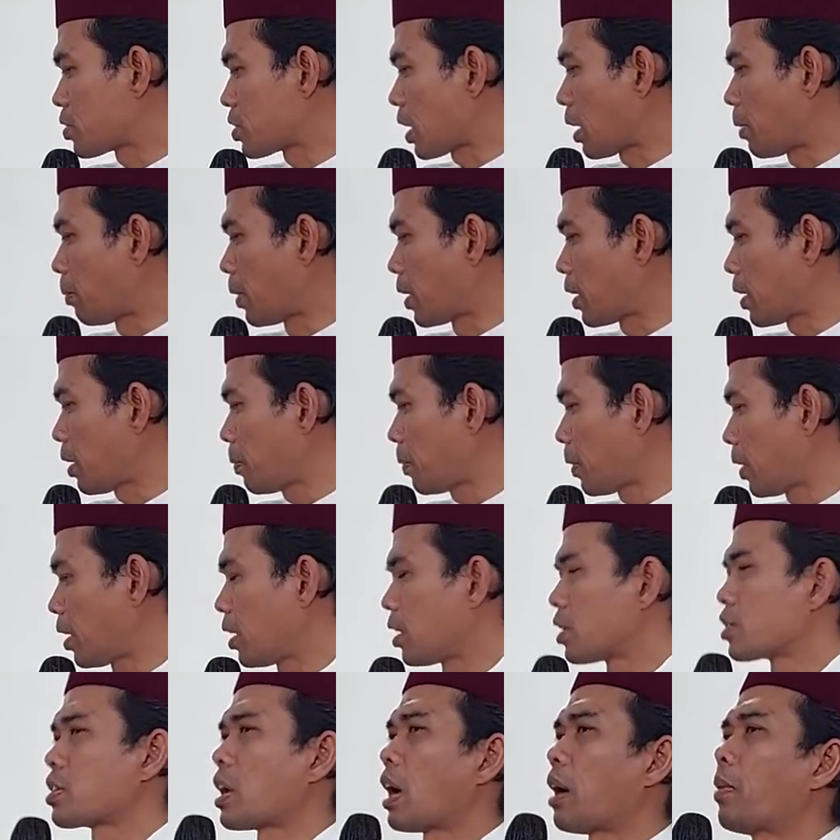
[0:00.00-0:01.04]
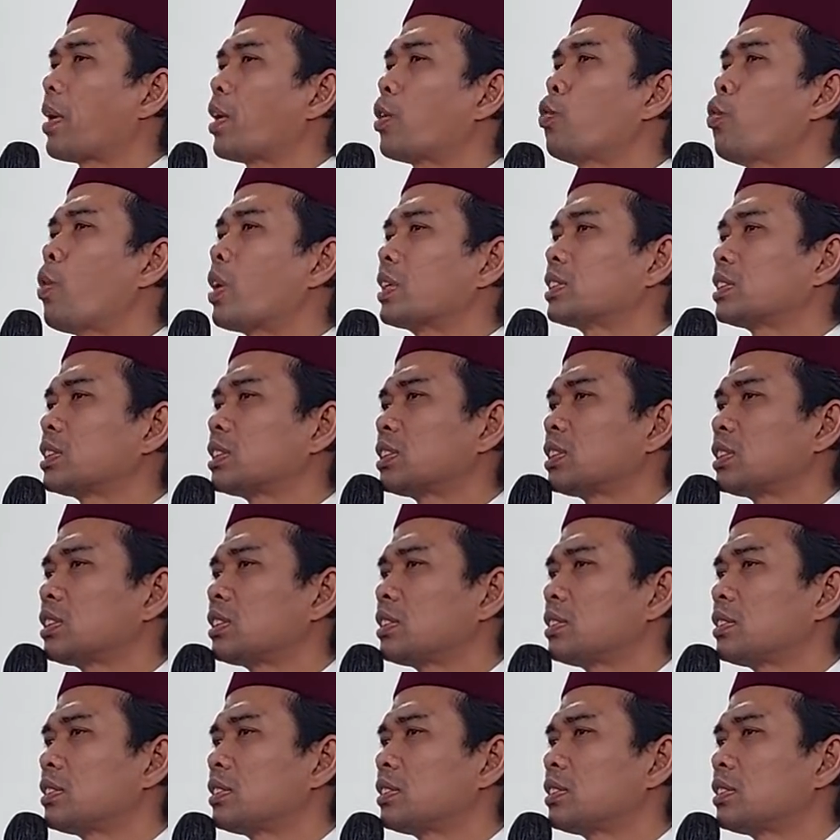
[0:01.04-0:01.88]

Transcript: Sahabat apa? Sahabat uas.